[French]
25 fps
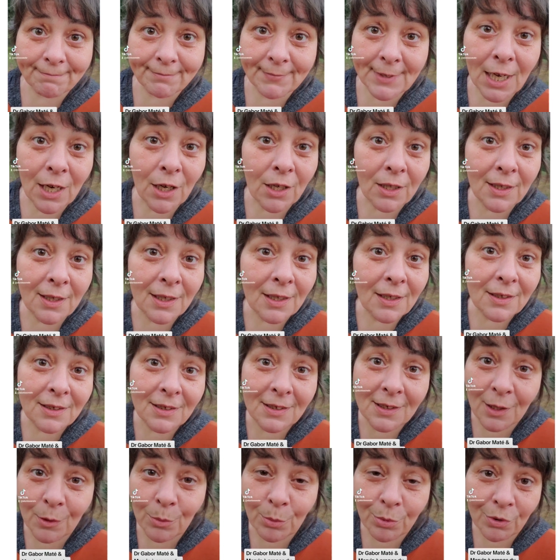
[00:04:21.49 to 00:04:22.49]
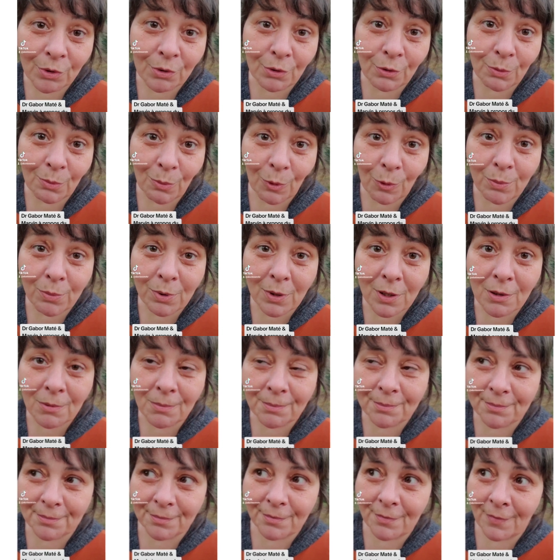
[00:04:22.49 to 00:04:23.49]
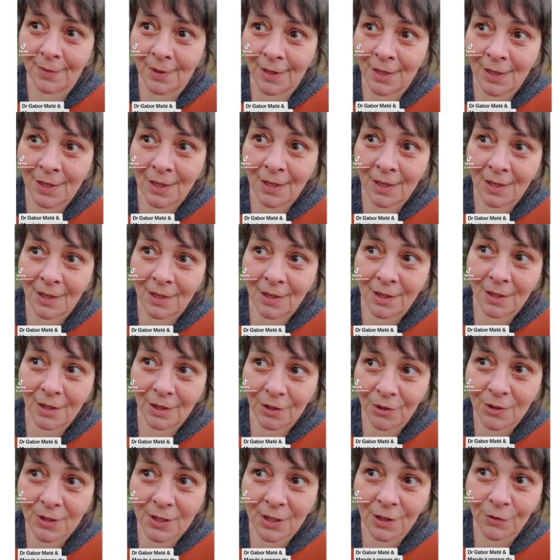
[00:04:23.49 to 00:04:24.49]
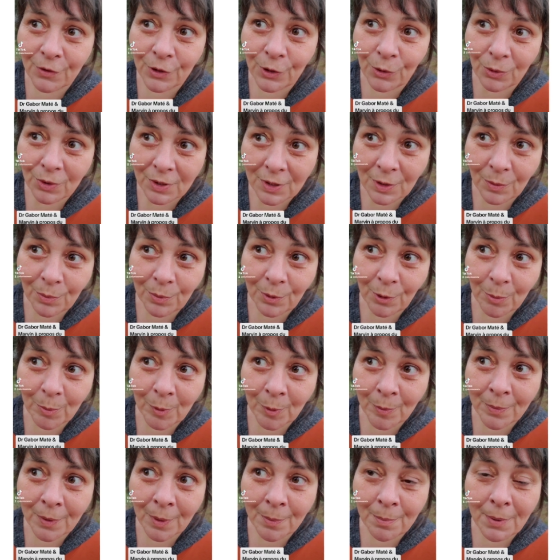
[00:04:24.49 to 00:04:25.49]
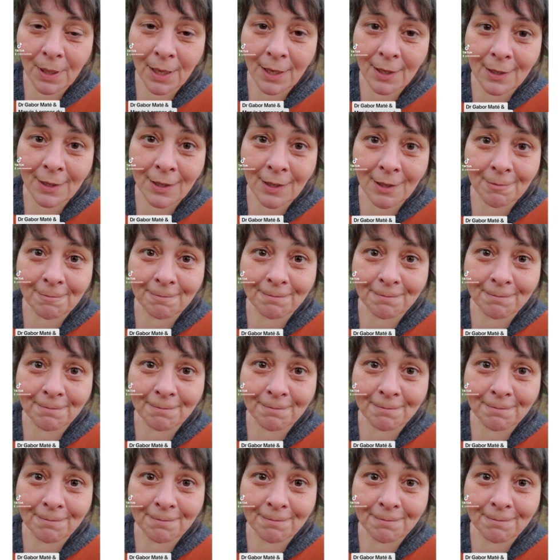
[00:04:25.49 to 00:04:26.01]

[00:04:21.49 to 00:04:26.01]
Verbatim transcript: Alors qu'il l'était absolument pas. Il ne savait tout simplement pas parler.